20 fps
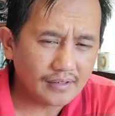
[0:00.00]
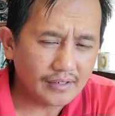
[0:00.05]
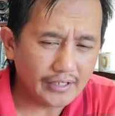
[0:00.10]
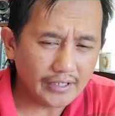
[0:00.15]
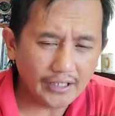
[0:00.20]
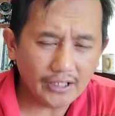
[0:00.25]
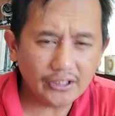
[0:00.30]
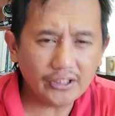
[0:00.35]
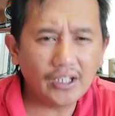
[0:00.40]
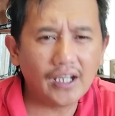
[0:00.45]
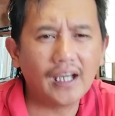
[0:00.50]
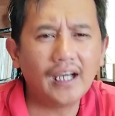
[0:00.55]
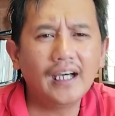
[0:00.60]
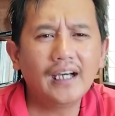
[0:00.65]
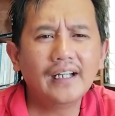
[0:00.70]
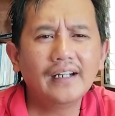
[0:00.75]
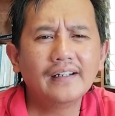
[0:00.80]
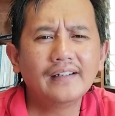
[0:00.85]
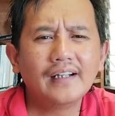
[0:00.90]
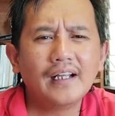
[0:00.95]
Karag iti
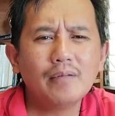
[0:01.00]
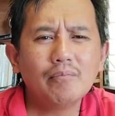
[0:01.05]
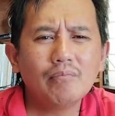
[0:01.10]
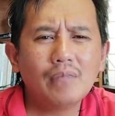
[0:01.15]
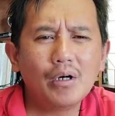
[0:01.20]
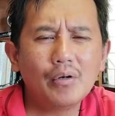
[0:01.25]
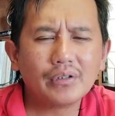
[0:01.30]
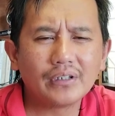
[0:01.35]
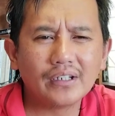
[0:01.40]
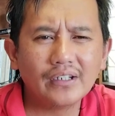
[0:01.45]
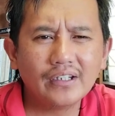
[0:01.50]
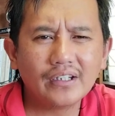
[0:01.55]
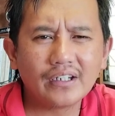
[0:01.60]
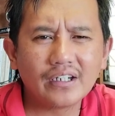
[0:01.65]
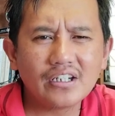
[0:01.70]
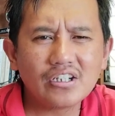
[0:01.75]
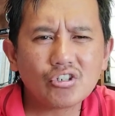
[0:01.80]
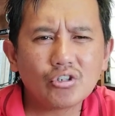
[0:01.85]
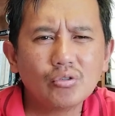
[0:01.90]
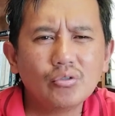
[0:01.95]
hangin maot ka ni
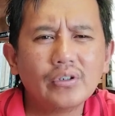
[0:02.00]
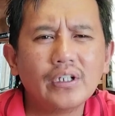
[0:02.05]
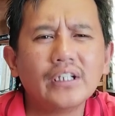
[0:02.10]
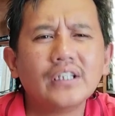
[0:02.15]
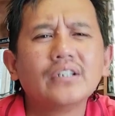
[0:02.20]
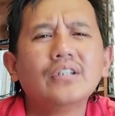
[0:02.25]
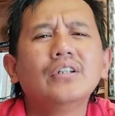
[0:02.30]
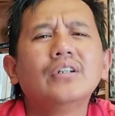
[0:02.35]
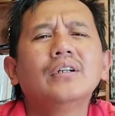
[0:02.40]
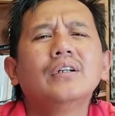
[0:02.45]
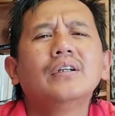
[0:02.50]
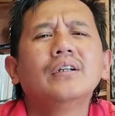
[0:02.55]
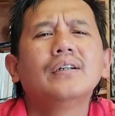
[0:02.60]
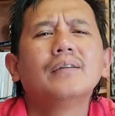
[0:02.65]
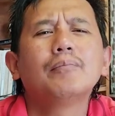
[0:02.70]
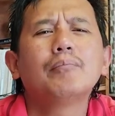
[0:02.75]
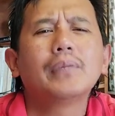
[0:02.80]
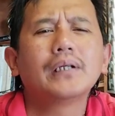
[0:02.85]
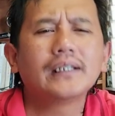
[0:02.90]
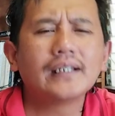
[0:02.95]
Kristo na iti
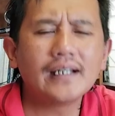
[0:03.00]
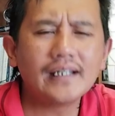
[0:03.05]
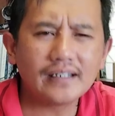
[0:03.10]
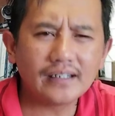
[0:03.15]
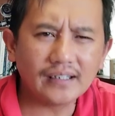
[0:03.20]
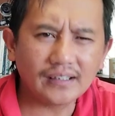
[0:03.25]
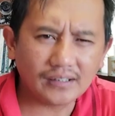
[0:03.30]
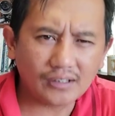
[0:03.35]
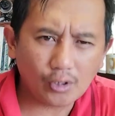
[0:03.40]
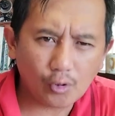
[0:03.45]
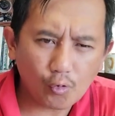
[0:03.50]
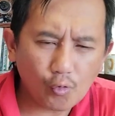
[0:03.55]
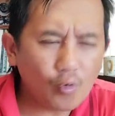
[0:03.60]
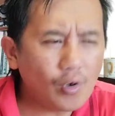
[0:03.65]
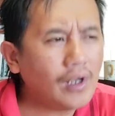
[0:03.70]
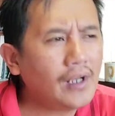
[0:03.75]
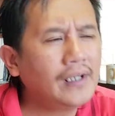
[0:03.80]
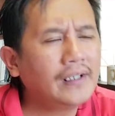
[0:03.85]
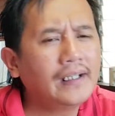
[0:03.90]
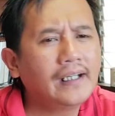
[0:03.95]
patay kat
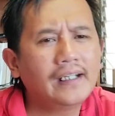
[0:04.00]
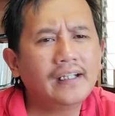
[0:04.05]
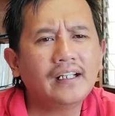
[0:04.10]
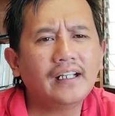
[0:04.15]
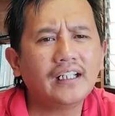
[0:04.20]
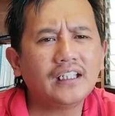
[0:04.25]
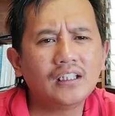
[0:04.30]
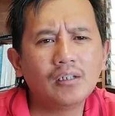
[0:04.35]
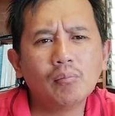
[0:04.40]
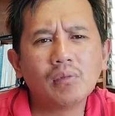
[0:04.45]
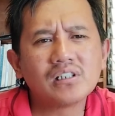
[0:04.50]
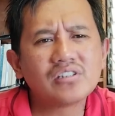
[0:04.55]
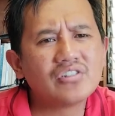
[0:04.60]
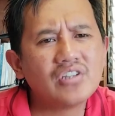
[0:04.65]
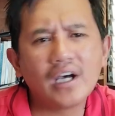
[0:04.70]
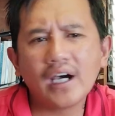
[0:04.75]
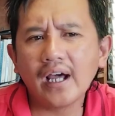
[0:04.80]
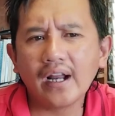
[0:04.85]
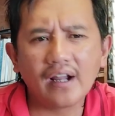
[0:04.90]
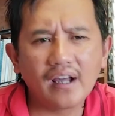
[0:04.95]
ruangan iti mas
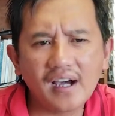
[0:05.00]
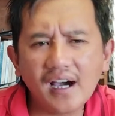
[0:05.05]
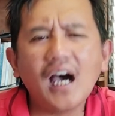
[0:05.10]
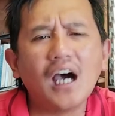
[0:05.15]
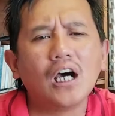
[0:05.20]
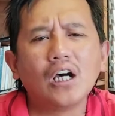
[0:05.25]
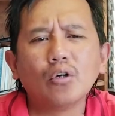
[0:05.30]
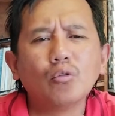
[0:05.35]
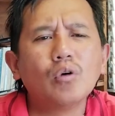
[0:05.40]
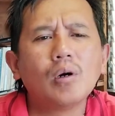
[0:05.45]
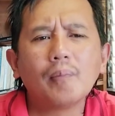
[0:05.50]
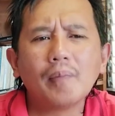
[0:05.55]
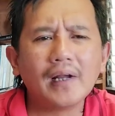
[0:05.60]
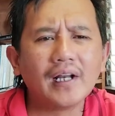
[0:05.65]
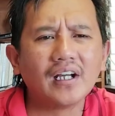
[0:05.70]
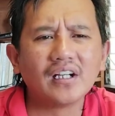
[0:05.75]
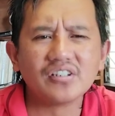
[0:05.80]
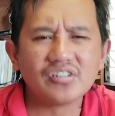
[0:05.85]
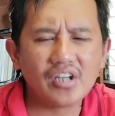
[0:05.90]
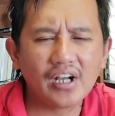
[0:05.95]
nakarkaro nga
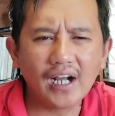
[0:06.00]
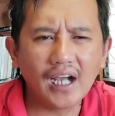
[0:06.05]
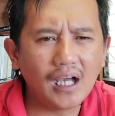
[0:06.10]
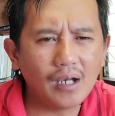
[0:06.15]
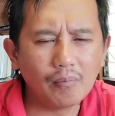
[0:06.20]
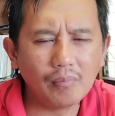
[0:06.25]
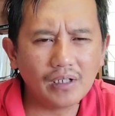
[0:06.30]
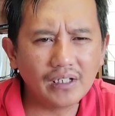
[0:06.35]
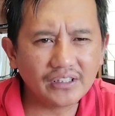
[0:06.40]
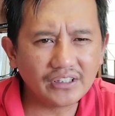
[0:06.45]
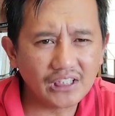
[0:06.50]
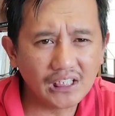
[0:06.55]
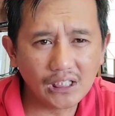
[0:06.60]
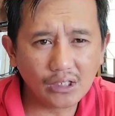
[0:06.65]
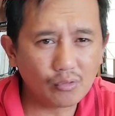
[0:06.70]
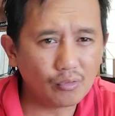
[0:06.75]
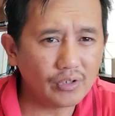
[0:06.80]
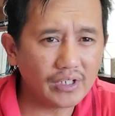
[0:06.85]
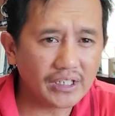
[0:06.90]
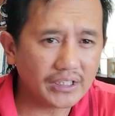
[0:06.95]
panagsagaba iti
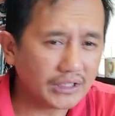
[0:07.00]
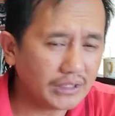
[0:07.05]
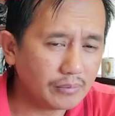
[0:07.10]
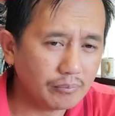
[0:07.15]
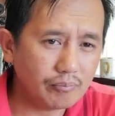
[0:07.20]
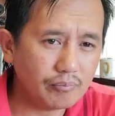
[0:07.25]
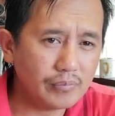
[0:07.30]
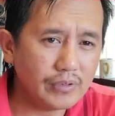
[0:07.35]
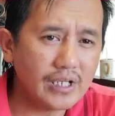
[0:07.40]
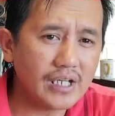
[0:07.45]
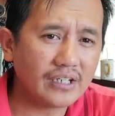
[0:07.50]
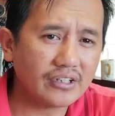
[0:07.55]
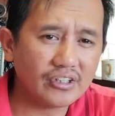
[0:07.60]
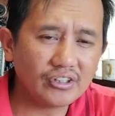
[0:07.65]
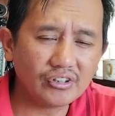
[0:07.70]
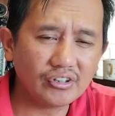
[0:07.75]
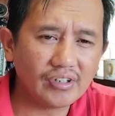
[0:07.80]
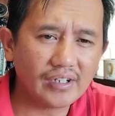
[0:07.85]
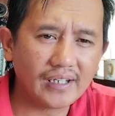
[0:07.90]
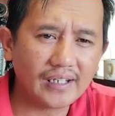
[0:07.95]
likudan ti biyag
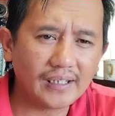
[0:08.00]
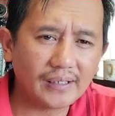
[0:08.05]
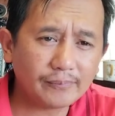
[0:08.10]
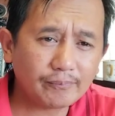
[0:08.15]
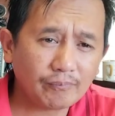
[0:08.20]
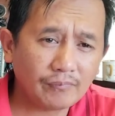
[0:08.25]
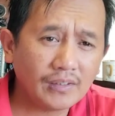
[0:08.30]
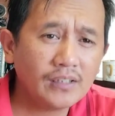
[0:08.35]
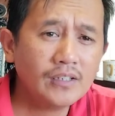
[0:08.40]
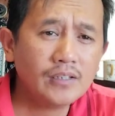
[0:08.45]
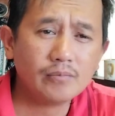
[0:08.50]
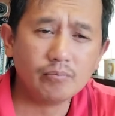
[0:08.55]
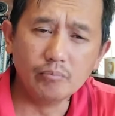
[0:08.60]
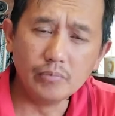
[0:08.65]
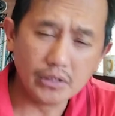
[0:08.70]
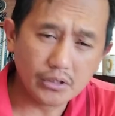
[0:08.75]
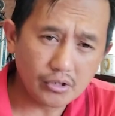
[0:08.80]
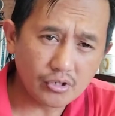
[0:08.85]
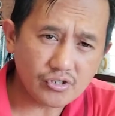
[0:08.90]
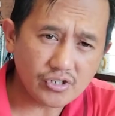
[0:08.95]
iti daga.
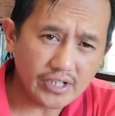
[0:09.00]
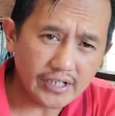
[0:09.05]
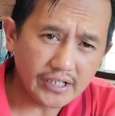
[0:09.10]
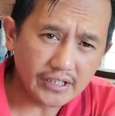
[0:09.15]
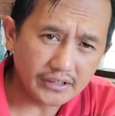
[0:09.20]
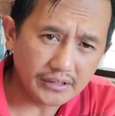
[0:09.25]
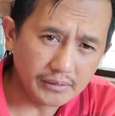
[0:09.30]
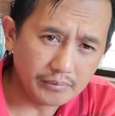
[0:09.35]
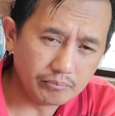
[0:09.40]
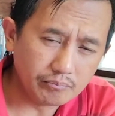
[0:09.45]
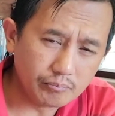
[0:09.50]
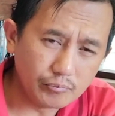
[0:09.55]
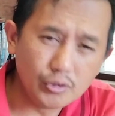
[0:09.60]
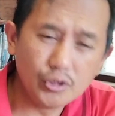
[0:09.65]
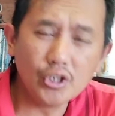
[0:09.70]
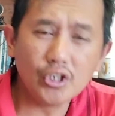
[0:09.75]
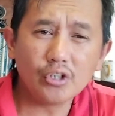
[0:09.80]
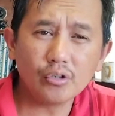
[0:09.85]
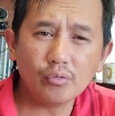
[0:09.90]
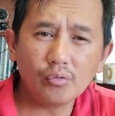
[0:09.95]
Because ada iti
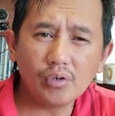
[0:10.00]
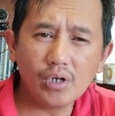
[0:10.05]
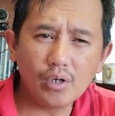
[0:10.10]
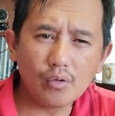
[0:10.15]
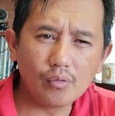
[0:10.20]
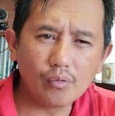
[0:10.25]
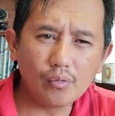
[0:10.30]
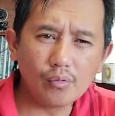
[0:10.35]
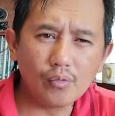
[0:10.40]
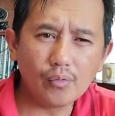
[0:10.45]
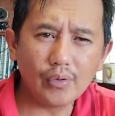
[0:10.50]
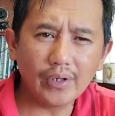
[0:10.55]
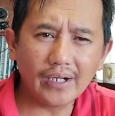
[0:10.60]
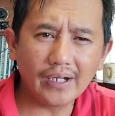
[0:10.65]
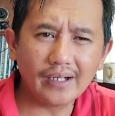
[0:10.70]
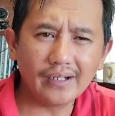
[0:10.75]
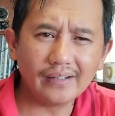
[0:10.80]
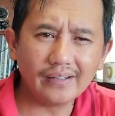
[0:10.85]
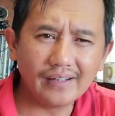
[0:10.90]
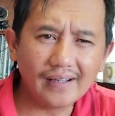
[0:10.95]
impyerno nga gurure
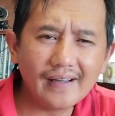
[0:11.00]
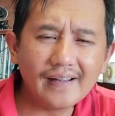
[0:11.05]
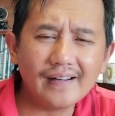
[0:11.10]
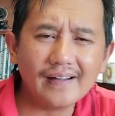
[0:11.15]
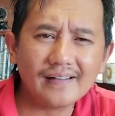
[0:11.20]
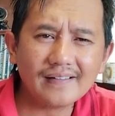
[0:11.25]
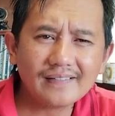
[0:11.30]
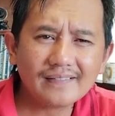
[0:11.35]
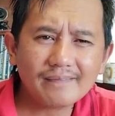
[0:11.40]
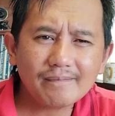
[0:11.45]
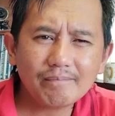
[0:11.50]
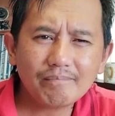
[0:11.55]
kanyada.